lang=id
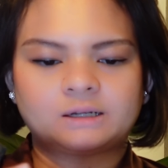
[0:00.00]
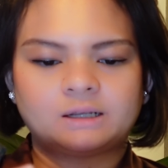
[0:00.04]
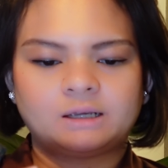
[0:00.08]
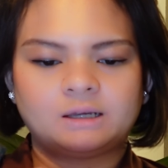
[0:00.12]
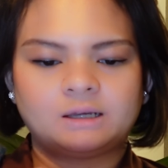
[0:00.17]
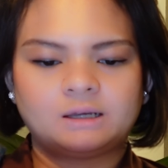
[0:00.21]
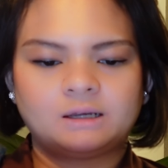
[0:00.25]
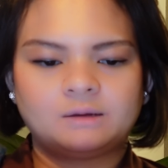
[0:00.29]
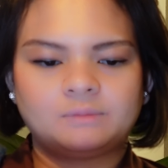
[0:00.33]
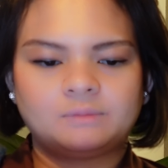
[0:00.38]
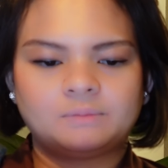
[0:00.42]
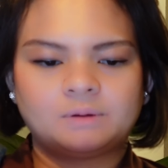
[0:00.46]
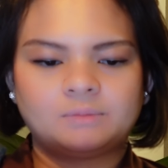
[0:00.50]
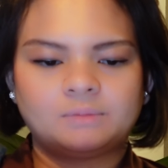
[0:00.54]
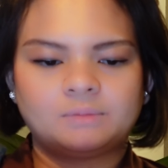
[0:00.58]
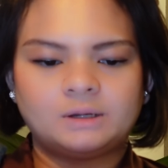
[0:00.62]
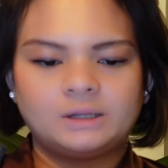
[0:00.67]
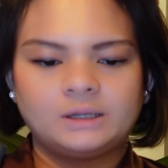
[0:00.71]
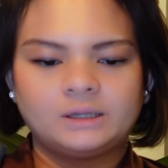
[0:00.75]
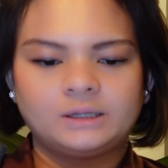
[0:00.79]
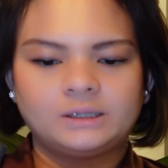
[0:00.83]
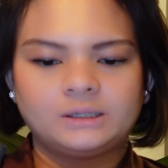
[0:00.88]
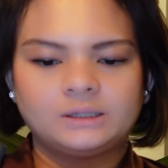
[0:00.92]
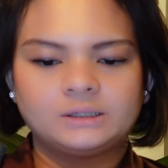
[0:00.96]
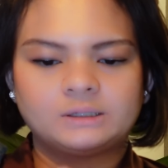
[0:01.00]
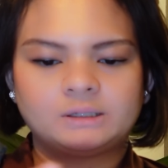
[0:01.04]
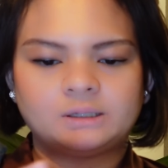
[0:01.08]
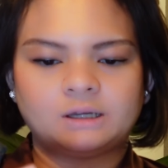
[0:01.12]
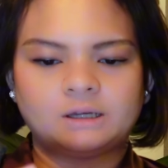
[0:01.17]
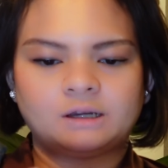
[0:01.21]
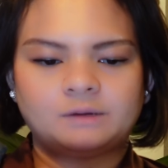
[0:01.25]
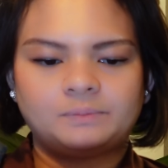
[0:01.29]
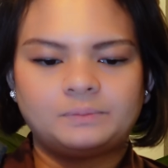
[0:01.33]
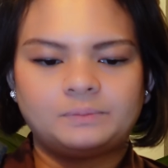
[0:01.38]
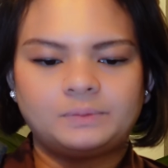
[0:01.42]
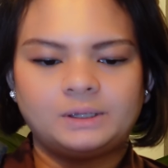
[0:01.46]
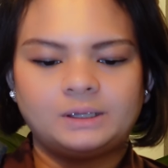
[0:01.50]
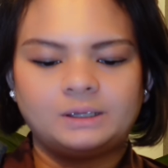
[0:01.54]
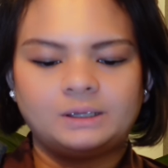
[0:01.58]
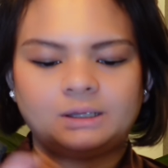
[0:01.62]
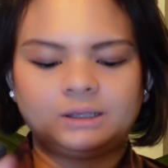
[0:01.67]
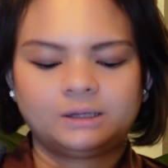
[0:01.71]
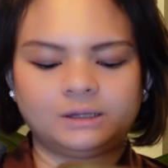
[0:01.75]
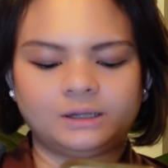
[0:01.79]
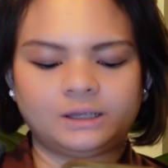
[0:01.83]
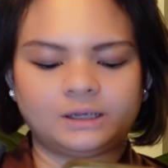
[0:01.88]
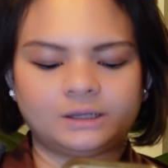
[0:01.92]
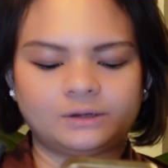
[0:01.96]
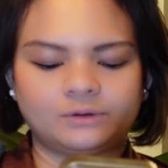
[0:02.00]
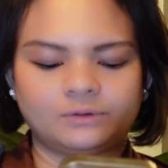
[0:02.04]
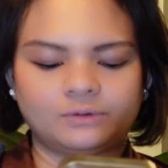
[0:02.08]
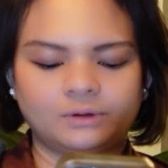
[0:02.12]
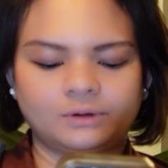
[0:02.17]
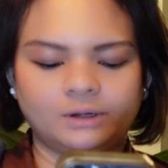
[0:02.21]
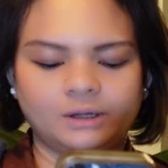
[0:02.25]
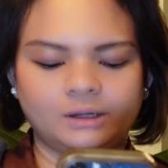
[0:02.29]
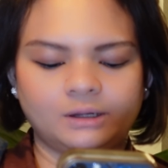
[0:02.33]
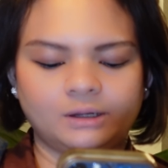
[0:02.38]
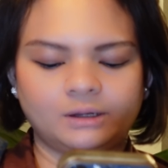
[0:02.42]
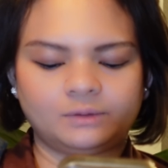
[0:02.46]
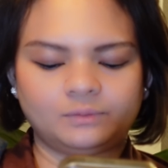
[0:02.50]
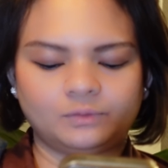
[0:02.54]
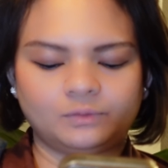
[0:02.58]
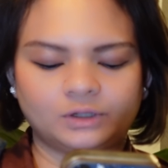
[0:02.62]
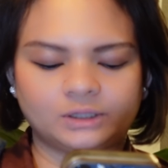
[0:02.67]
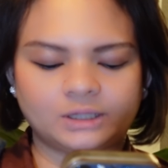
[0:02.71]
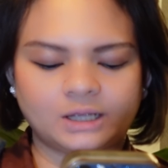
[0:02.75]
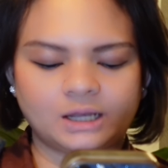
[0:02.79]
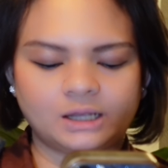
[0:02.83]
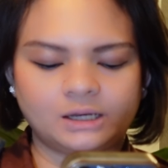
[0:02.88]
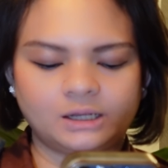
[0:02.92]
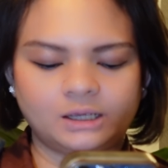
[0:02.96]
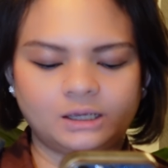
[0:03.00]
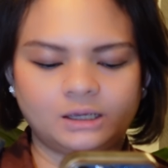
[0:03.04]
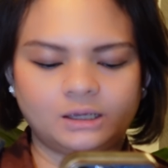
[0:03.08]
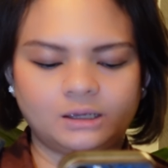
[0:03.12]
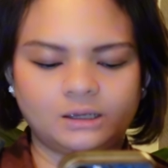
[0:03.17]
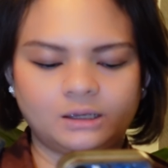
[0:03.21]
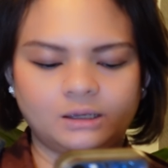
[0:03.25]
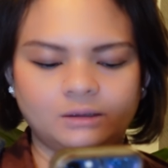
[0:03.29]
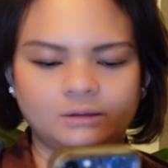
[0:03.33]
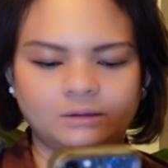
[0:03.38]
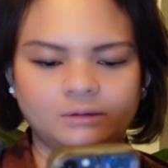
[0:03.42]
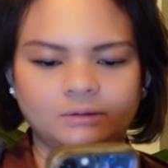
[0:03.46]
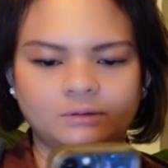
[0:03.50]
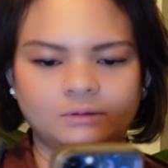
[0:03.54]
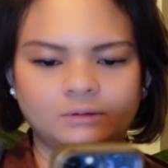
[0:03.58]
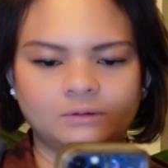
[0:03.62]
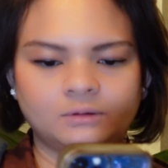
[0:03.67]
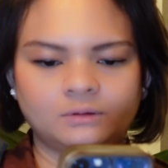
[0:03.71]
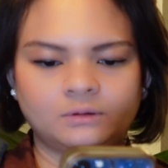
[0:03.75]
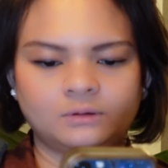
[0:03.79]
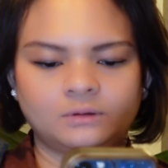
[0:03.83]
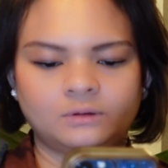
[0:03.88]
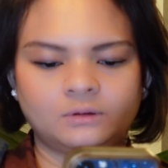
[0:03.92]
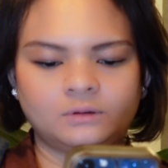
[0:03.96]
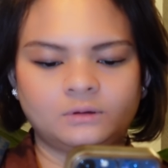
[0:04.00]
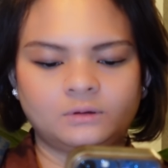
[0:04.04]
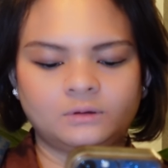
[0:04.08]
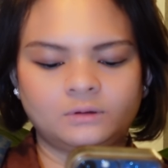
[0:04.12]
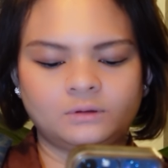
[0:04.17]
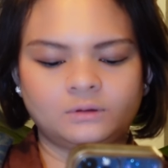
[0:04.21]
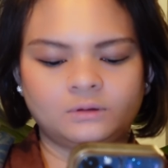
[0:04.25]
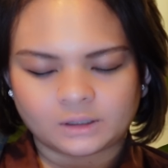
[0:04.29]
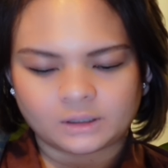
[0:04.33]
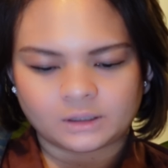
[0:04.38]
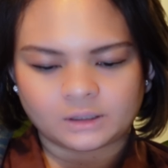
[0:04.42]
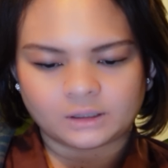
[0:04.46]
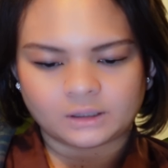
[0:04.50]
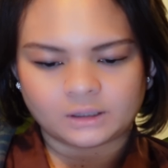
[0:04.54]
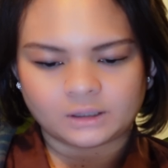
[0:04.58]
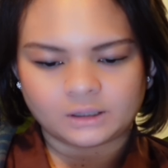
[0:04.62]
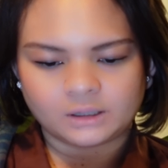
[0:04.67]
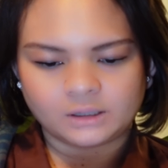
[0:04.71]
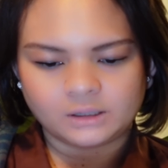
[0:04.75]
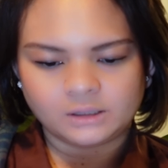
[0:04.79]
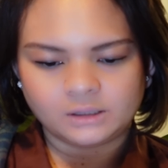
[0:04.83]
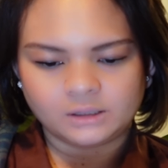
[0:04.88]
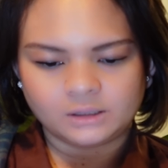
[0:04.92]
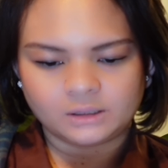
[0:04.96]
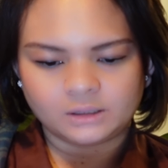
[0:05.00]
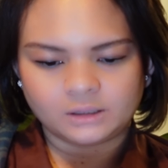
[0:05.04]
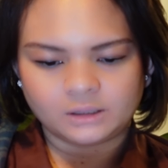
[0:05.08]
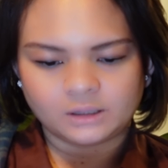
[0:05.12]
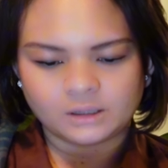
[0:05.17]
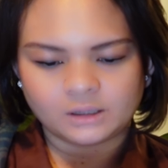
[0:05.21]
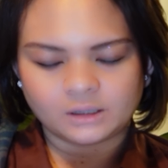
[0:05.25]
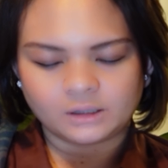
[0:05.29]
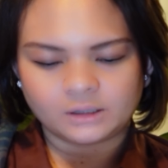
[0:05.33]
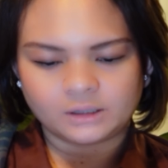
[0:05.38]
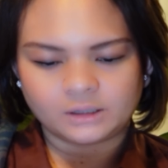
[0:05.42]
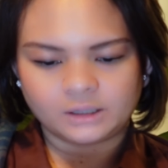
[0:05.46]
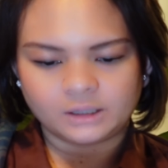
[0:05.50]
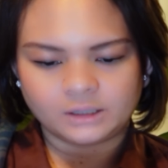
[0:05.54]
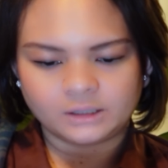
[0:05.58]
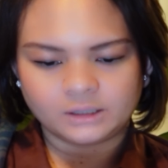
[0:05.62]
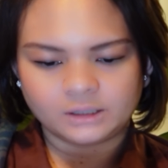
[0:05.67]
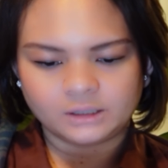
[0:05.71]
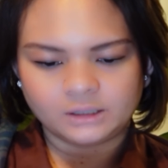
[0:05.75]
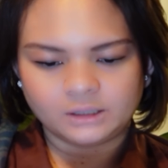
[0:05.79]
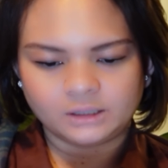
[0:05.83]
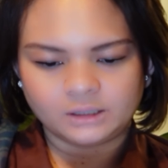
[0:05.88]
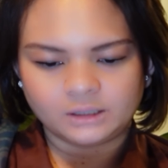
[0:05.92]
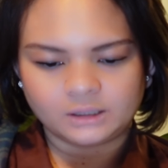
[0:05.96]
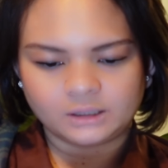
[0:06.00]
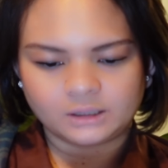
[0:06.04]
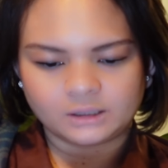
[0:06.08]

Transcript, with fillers: deh. Mama lagi siapin gendongan buat adek. Oke, ini yang gedenya di